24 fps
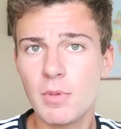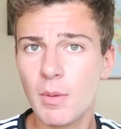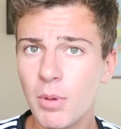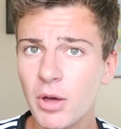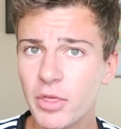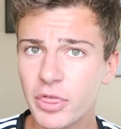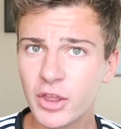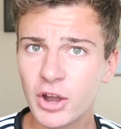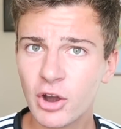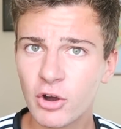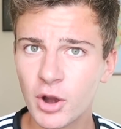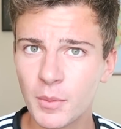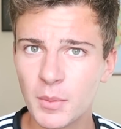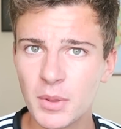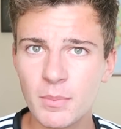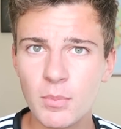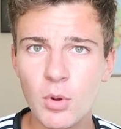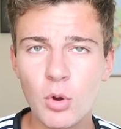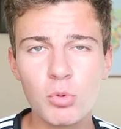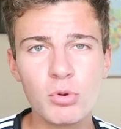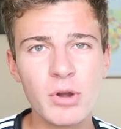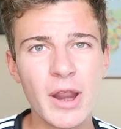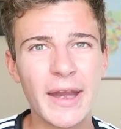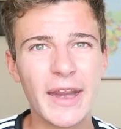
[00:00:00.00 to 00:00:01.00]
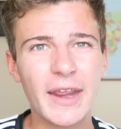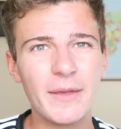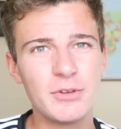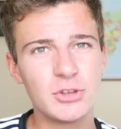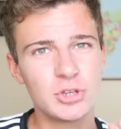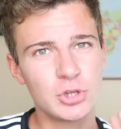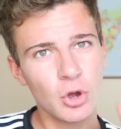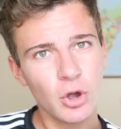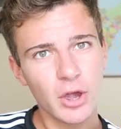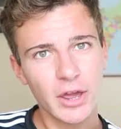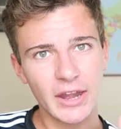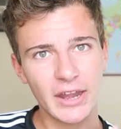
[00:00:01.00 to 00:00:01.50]
Vamos a hacer ahora mismo una
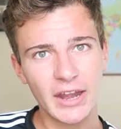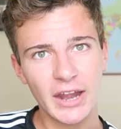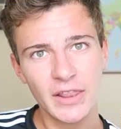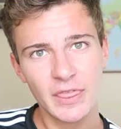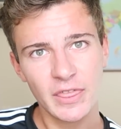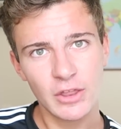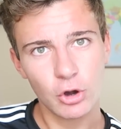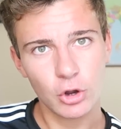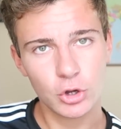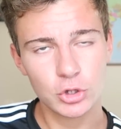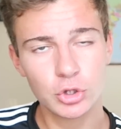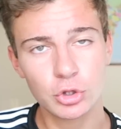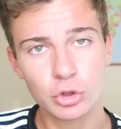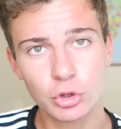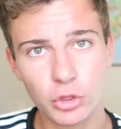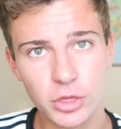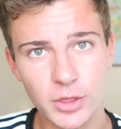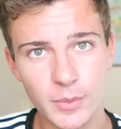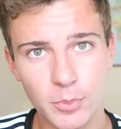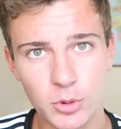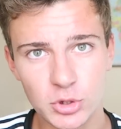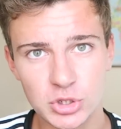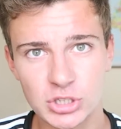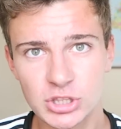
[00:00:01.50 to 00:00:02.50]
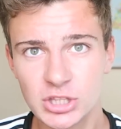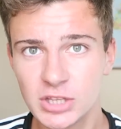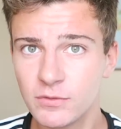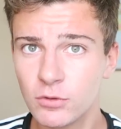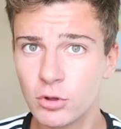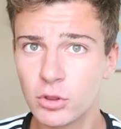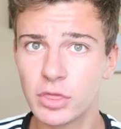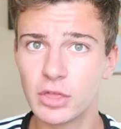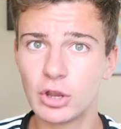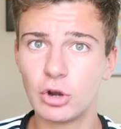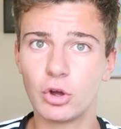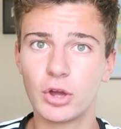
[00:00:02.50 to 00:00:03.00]
revisión general de lo que son dos
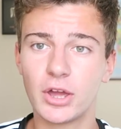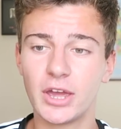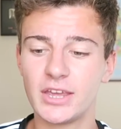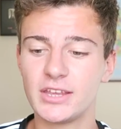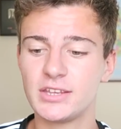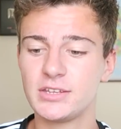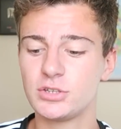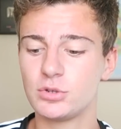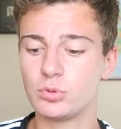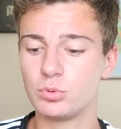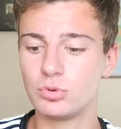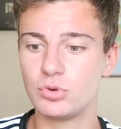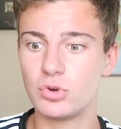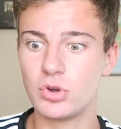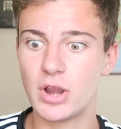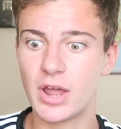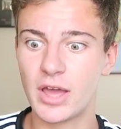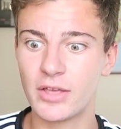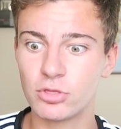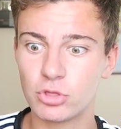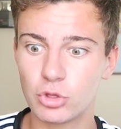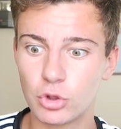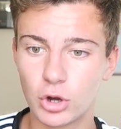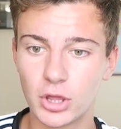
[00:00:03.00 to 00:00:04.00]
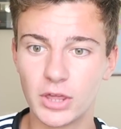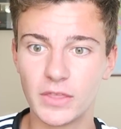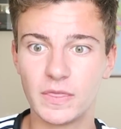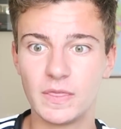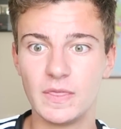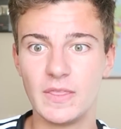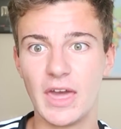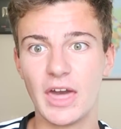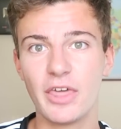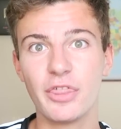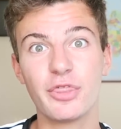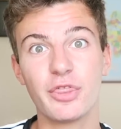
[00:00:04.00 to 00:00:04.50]
dispositivos, de lo que es un Android
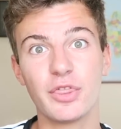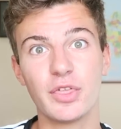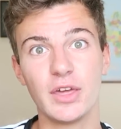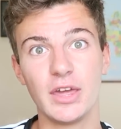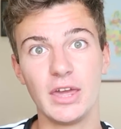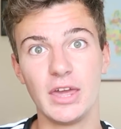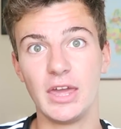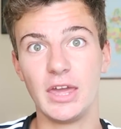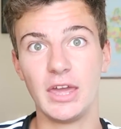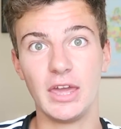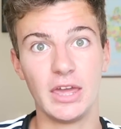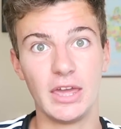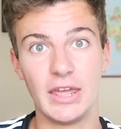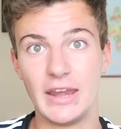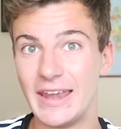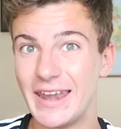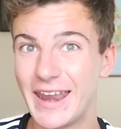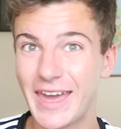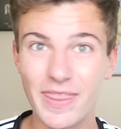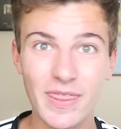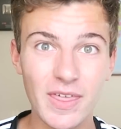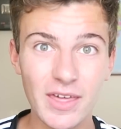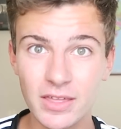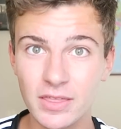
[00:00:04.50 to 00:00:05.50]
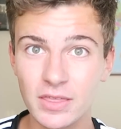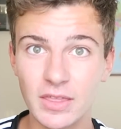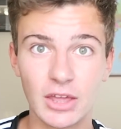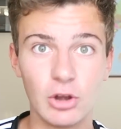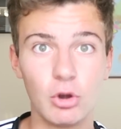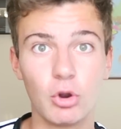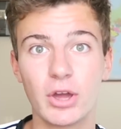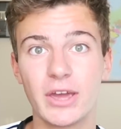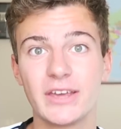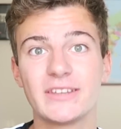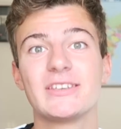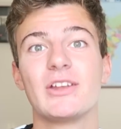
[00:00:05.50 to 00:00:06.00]
de hace nada,
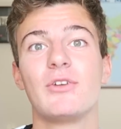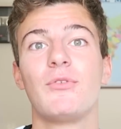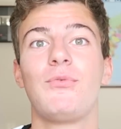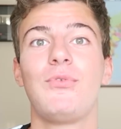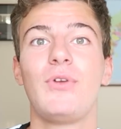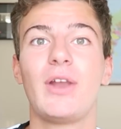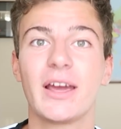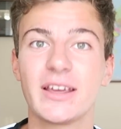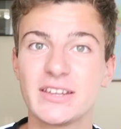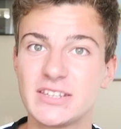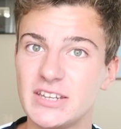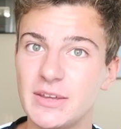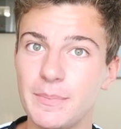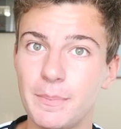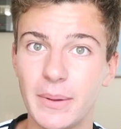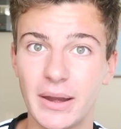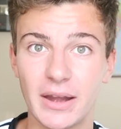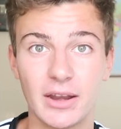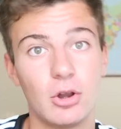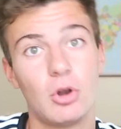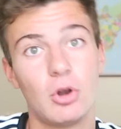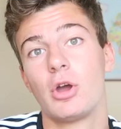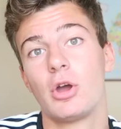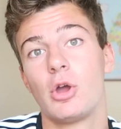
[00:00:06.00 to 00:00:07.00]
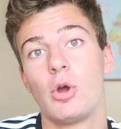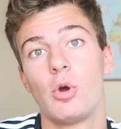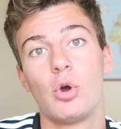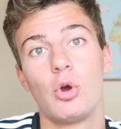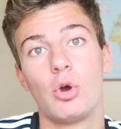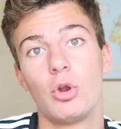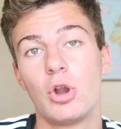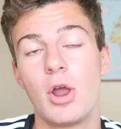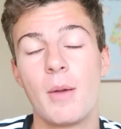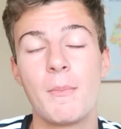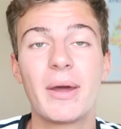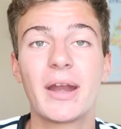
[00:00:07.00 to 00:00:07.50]
de lo que es el flagship
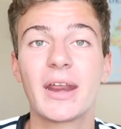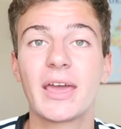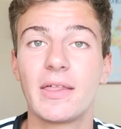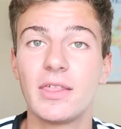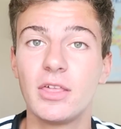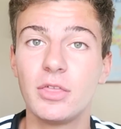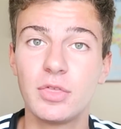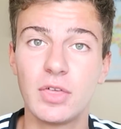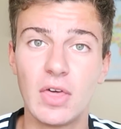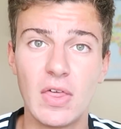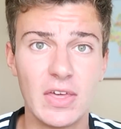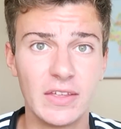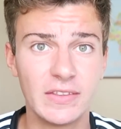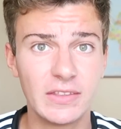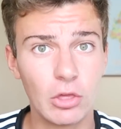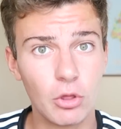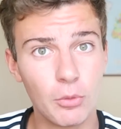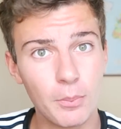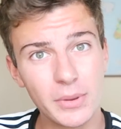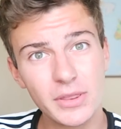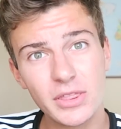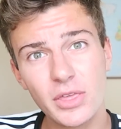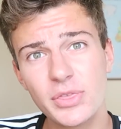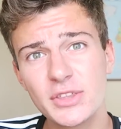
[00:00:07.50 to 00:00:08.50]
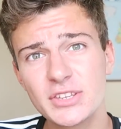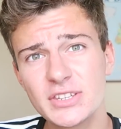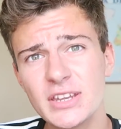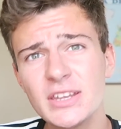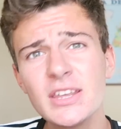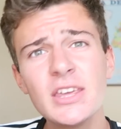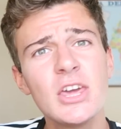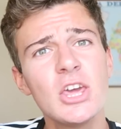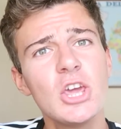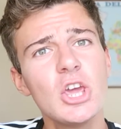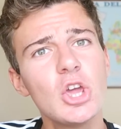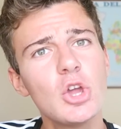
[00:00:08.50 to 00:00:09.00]
o, la marca dice, de este
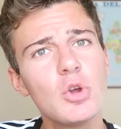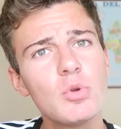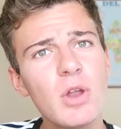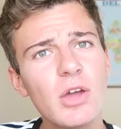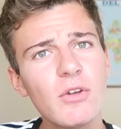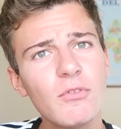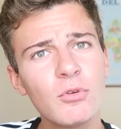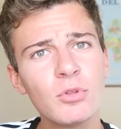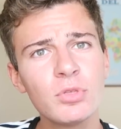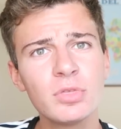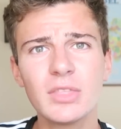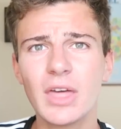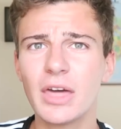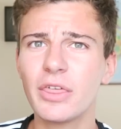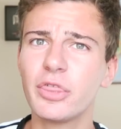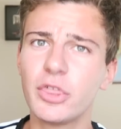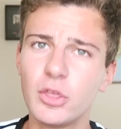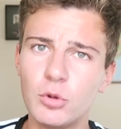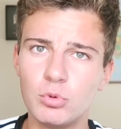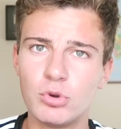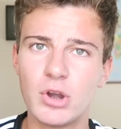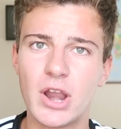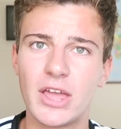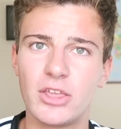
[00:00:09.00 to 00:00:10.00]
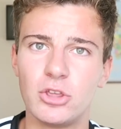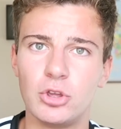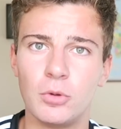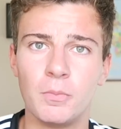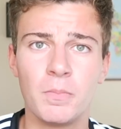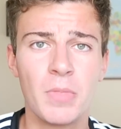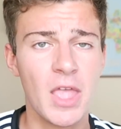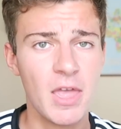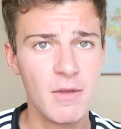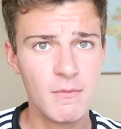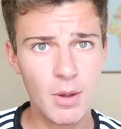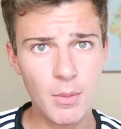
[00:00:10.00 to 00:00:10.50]
2016, y un iPhone de hace un año.
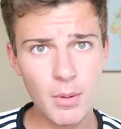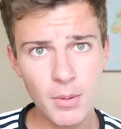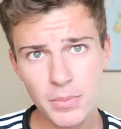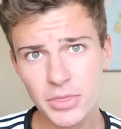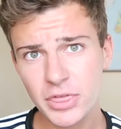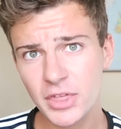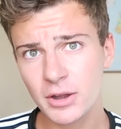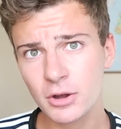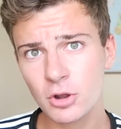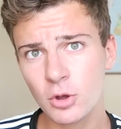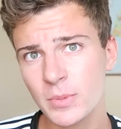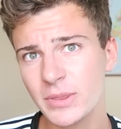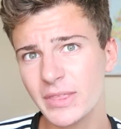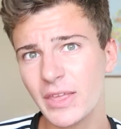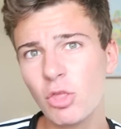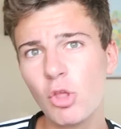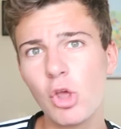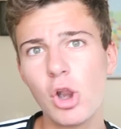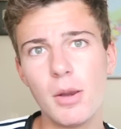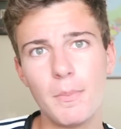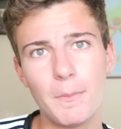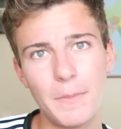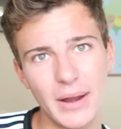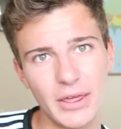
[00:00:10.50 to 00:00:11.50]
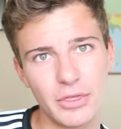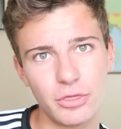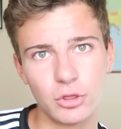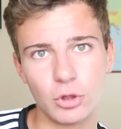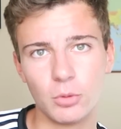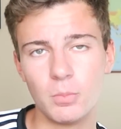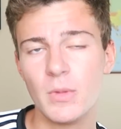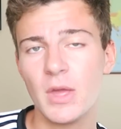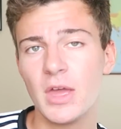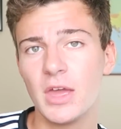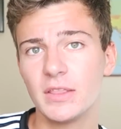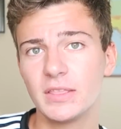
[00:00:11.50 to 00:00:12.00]
Vamos a empezar comentando el
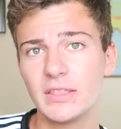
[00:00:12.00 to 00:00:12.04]
precio.